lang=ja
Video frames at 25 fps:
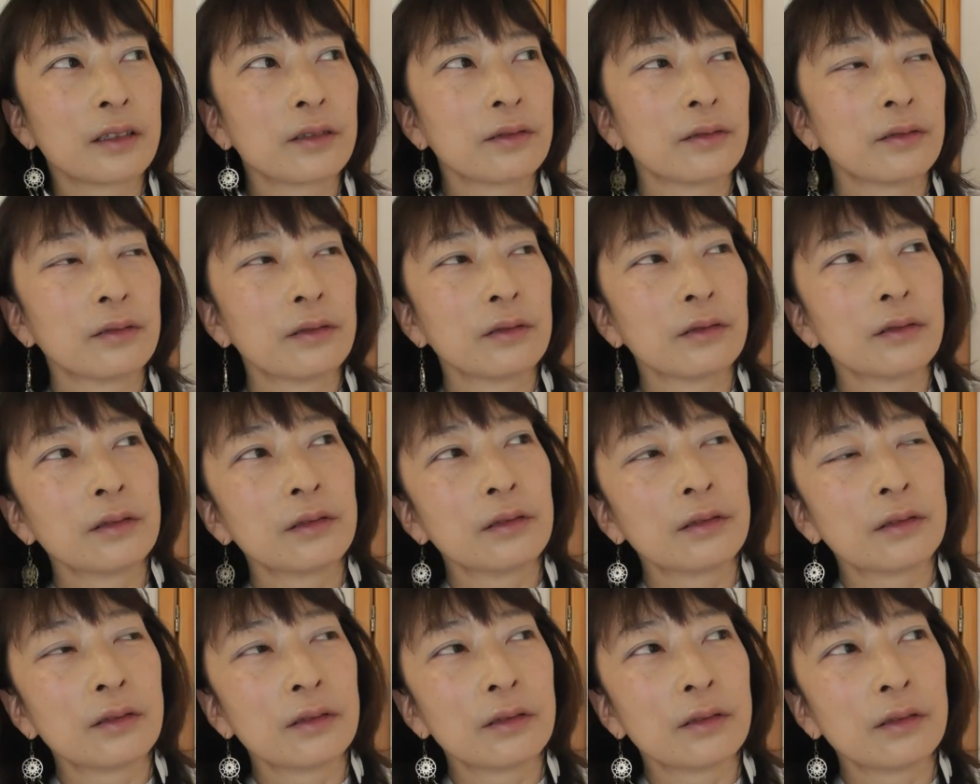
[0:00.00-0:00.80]

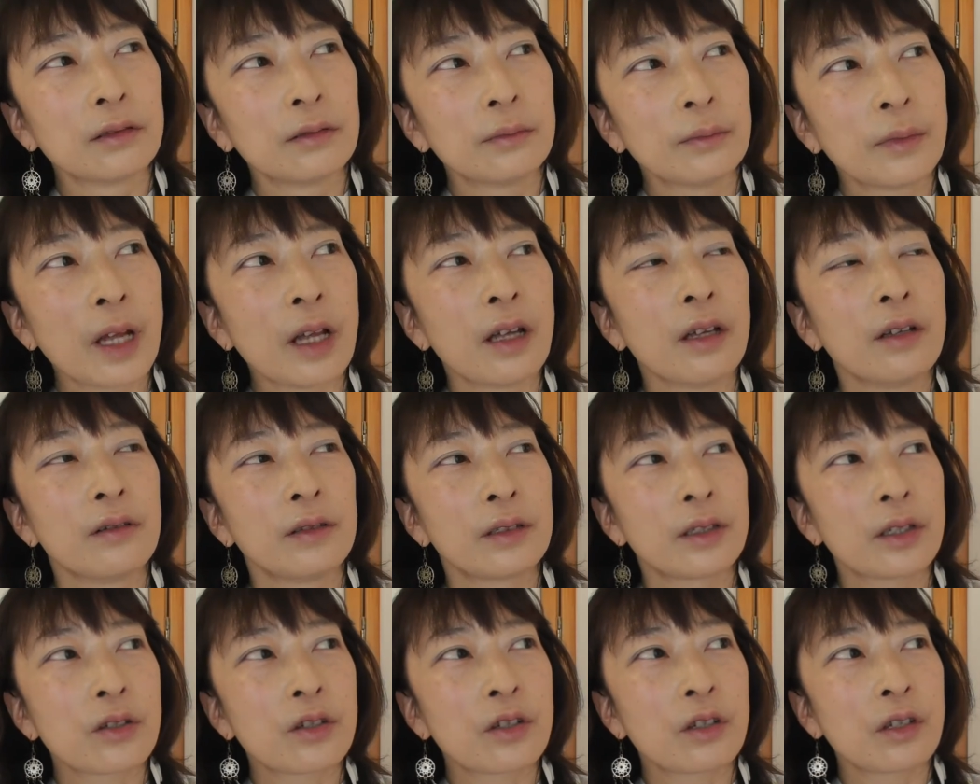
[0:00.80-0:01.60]
のまあ、
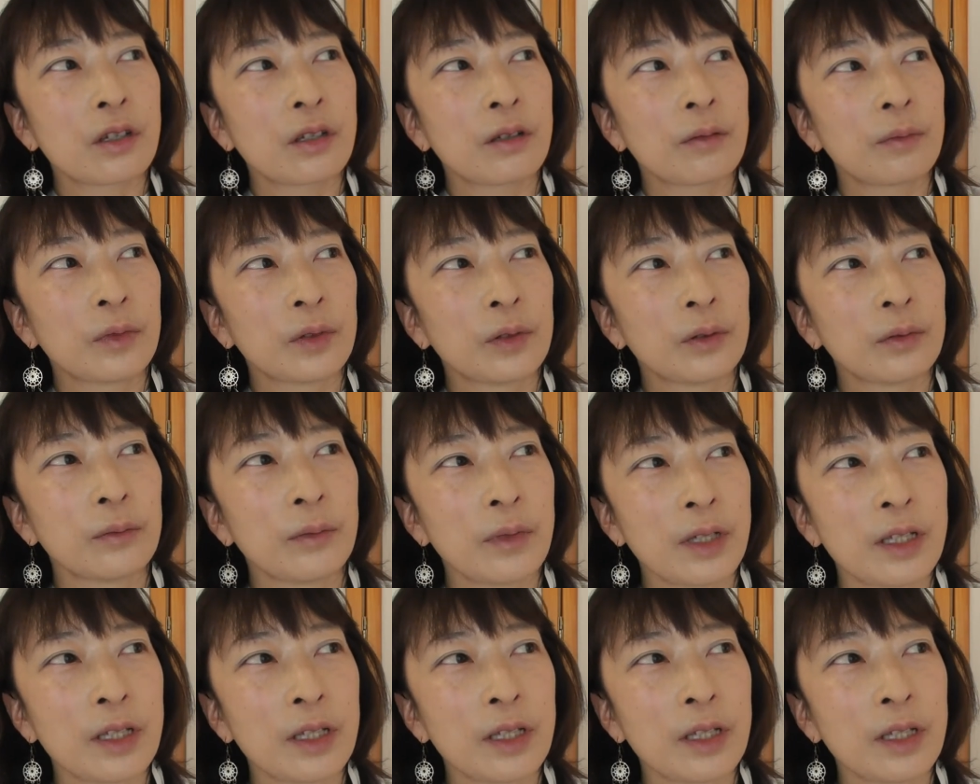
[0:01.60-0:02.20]
私も、